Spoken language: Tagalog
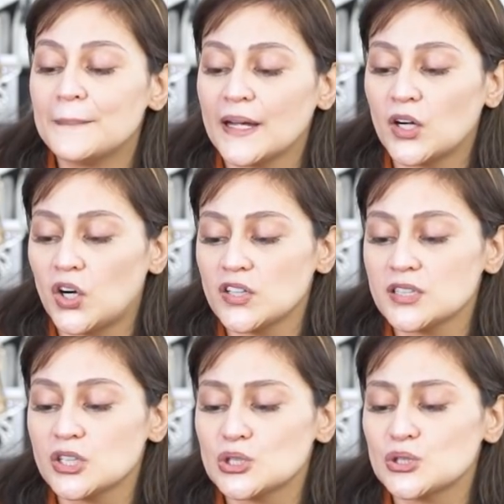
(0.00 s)
because
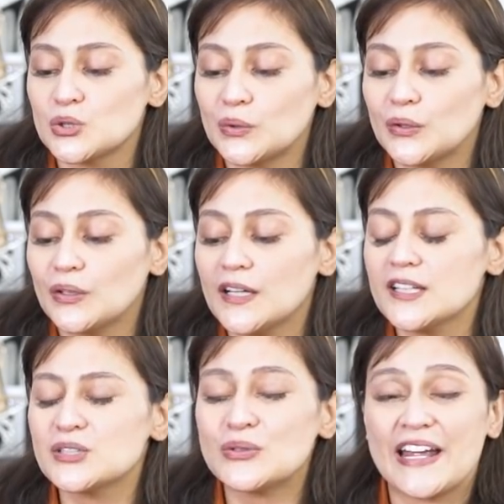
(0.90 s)
it's so
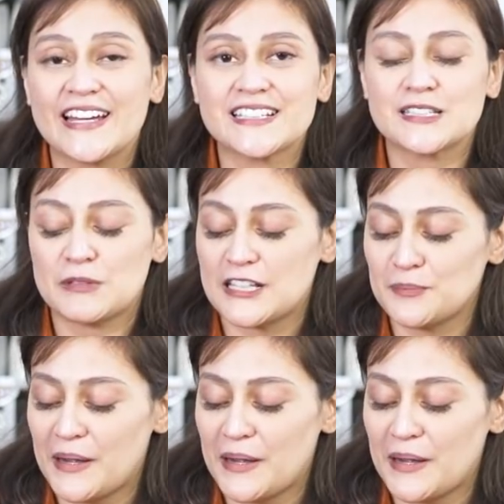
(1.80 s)
it's so nice. Tapos